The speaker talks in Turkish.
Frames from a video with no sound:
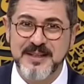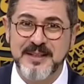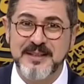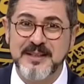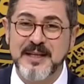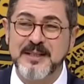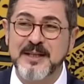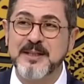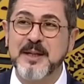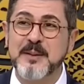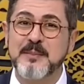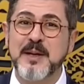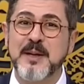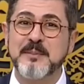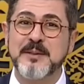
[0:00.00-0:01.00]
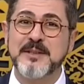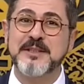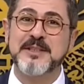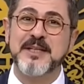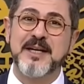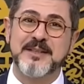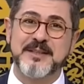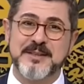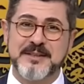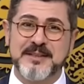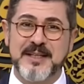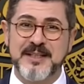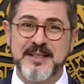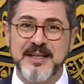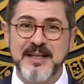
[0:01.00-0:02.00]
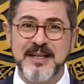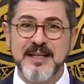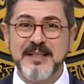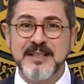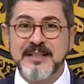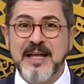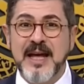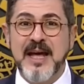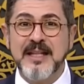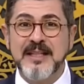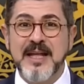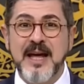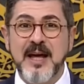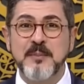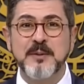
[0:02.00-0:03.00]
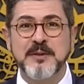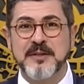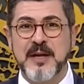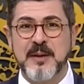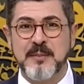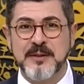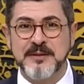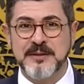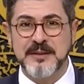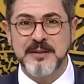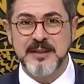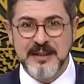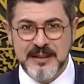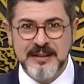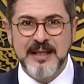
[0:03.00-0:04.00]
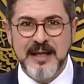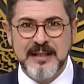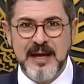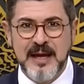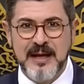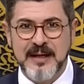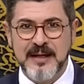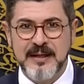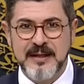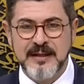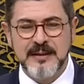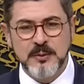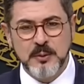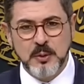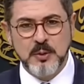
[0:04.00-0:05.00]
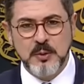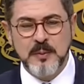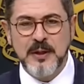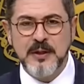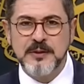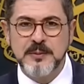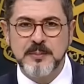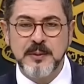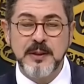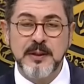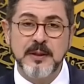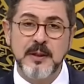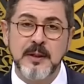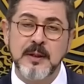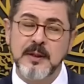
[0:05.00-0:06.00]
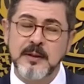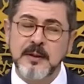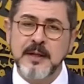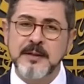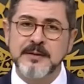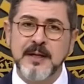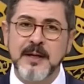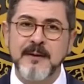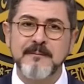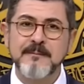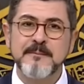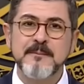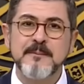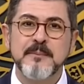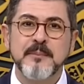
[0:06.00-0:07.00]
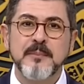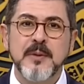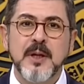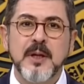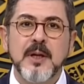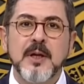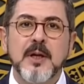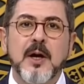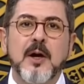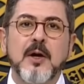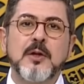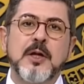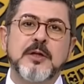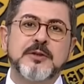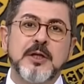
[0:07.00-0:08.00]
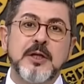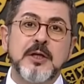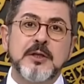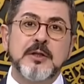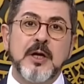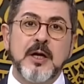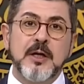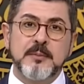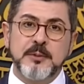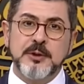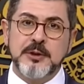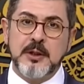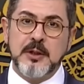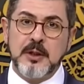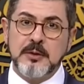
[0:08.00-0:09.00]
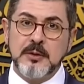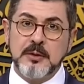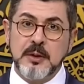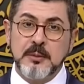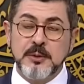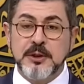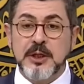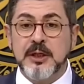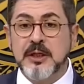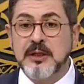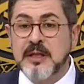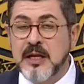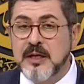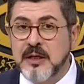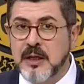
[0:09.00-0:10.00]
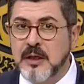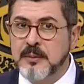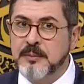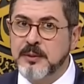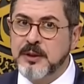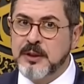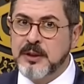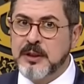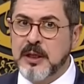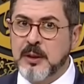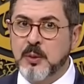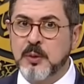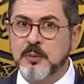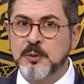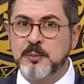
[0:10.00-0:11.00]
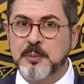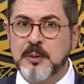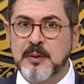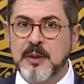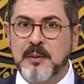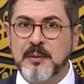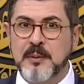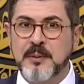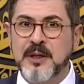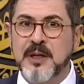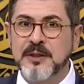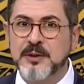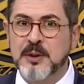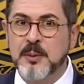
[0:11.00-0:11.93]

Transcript: dede demeye bir şahit ister. Dede bitiremezsin. Dede. Kötü bir espriydi. Neyse. Neyse ikna etmişler artık demişler ki deneyelim iyi geliyormuş bilmem ne. Birkaç da